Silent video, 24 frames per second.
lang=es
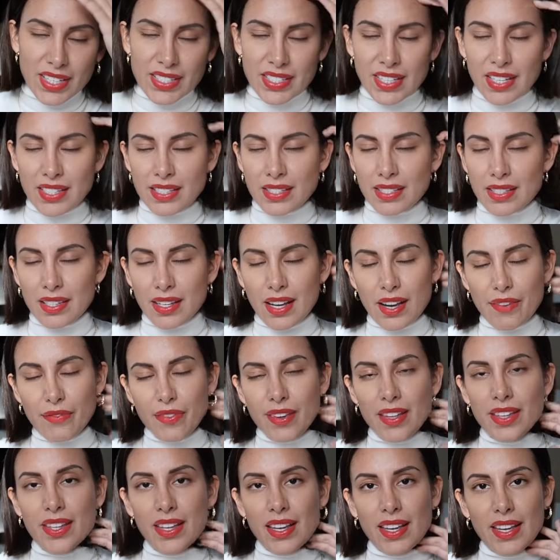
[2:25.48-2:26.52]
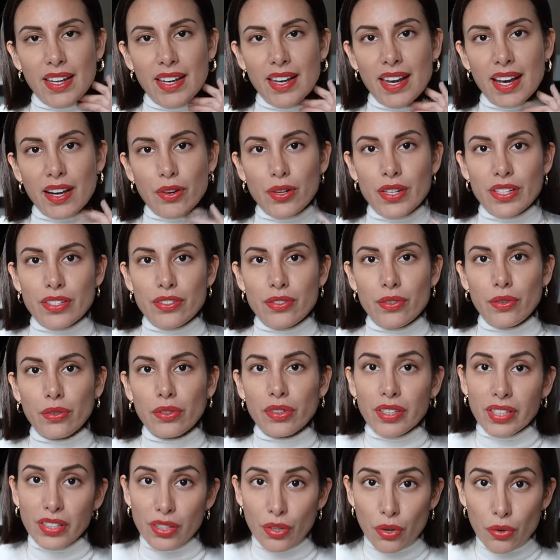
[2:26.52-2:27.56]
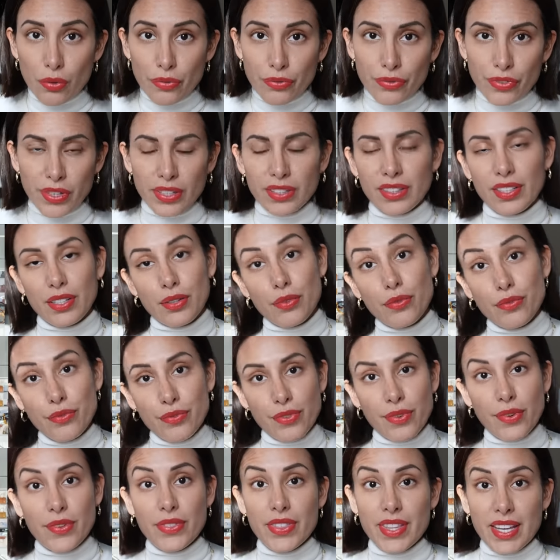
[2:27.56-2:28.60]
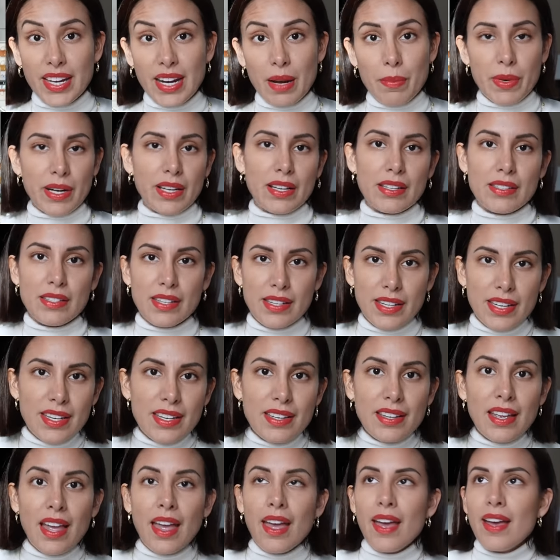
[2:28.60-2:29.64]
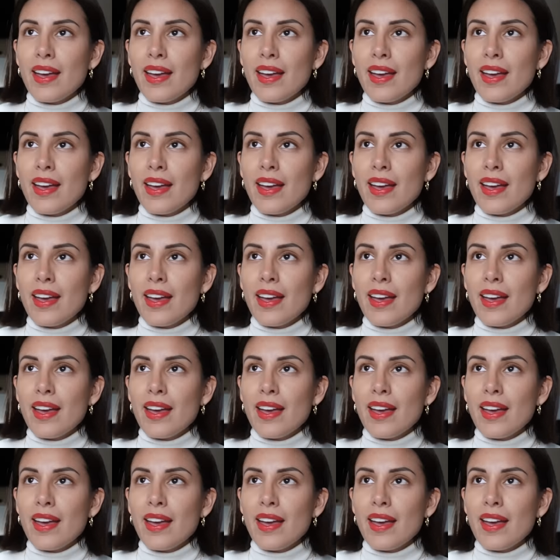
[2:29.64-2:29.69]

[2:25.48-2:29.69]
Estas gafas de la colección Triumph, Triunfo de la marca Celine,